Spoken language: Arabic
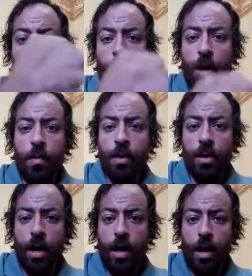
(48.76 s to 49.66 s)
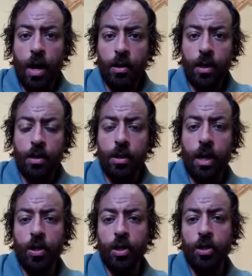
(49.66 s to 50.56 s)
هو اللي بيشغل العضله
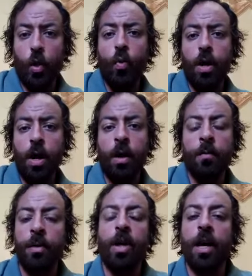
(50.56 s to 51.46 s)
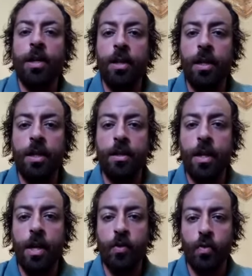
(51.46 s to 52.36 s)
دي عشان يطولها مش علشان
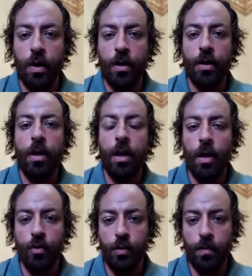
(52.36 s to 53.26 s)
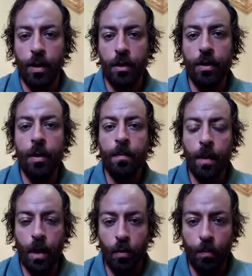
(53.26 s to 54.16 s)
يديها سترينث او سبيد
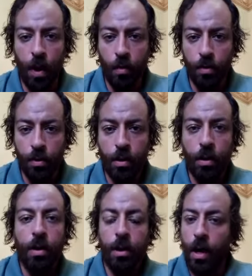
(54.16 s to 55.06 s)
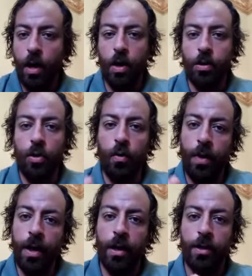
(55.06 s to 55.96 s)
او باور لا خالص هو
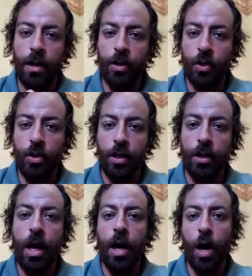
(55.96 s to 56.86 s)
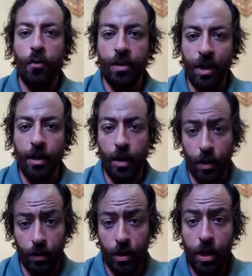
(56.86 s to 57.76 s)
فاكر ان الاكسرسايز ده هيغير في شكل
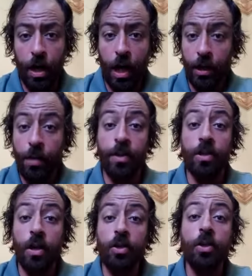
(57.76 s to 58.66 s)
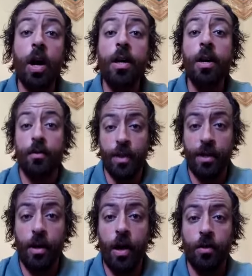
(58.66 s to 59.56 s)
العضله حضرتك ما تقدرش تغير في
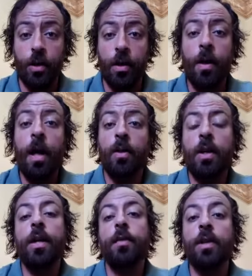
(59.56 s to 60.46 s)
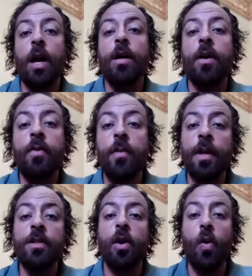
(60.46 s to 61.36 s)
شكل العضله حضرتك اللي بتغير فيه
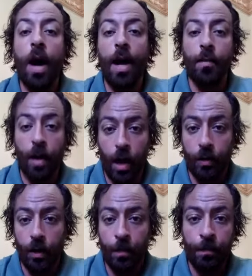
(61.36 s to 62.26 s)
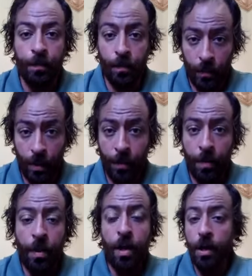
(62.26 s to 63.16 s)
بس هو حجم العضله
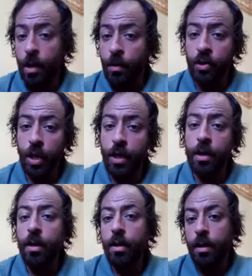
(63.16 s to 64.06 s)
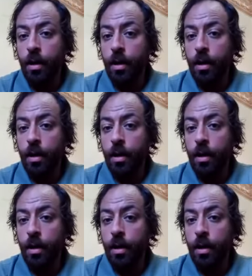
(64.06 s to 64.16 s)
تمام انما الشكل